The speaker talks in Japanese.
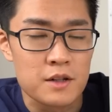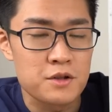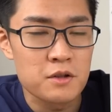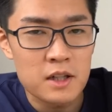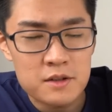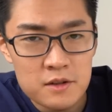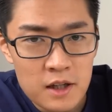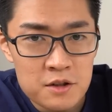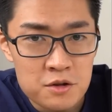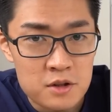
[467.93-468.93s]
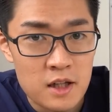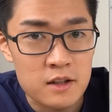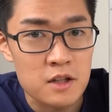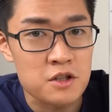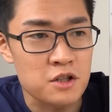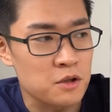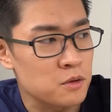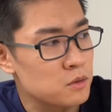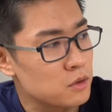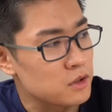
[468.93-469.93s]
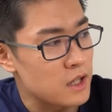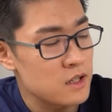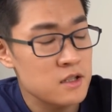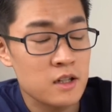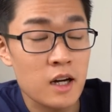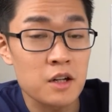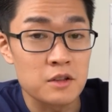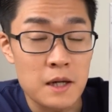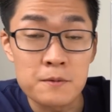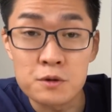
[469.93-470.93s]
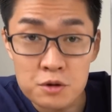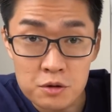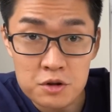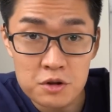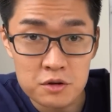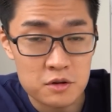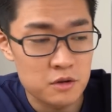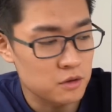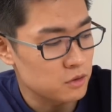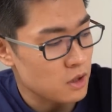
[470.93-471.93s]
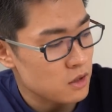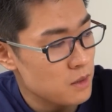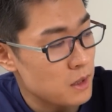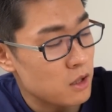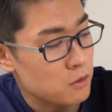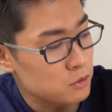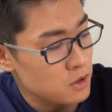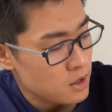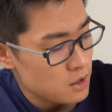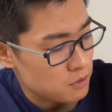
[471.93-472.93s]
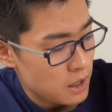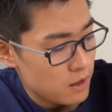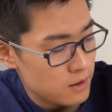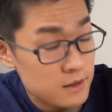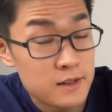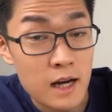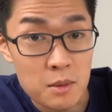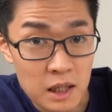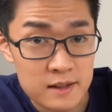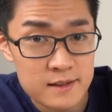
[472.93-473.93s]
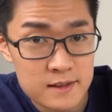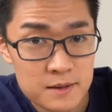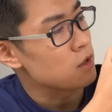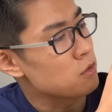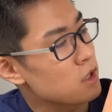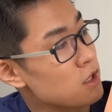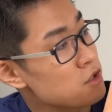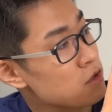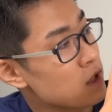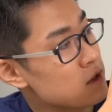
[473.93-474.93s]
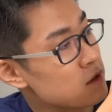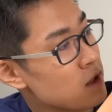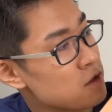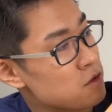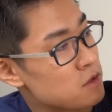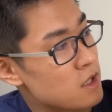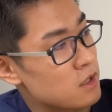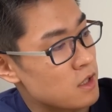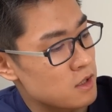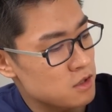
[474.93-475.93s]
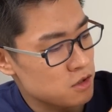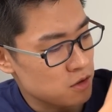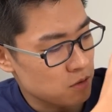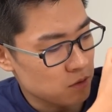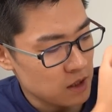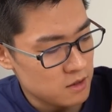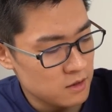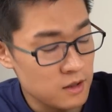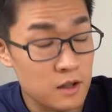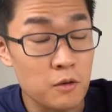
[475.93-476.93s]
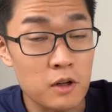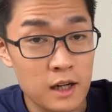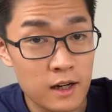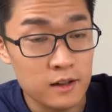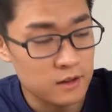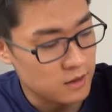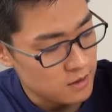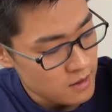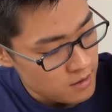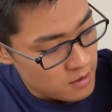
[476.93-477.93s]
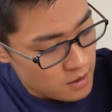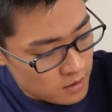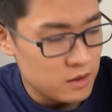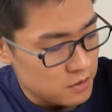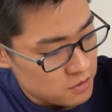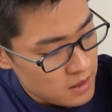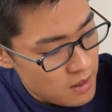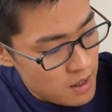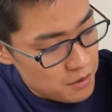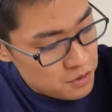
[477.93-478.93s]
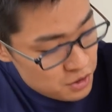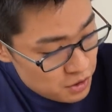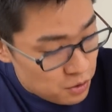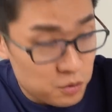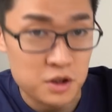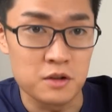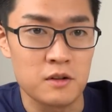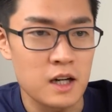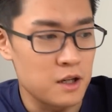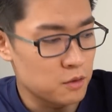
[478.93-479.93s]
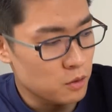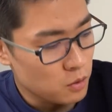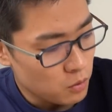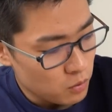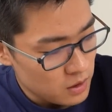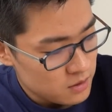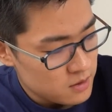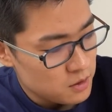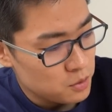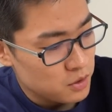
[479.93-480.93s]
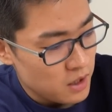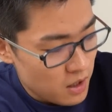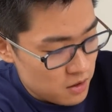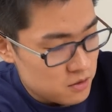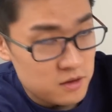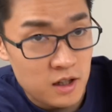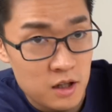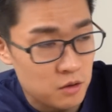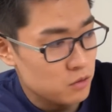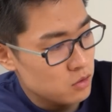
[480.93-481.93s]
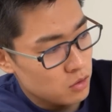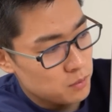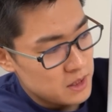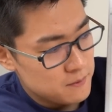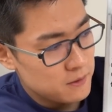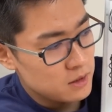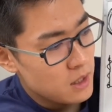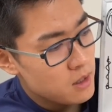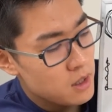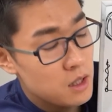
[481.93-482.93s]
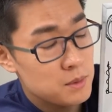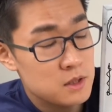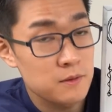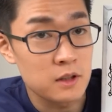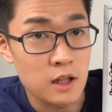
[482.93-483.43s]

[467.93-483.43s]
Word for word: 周波数変調された信号を電子回路で復調しようとすると例えばこんな回路が使えますでこれが周波数変調された信号ですでここから入ってきてでそして LC 共振の回路崩落線の検出回路ローパスフィルターハイパスフィル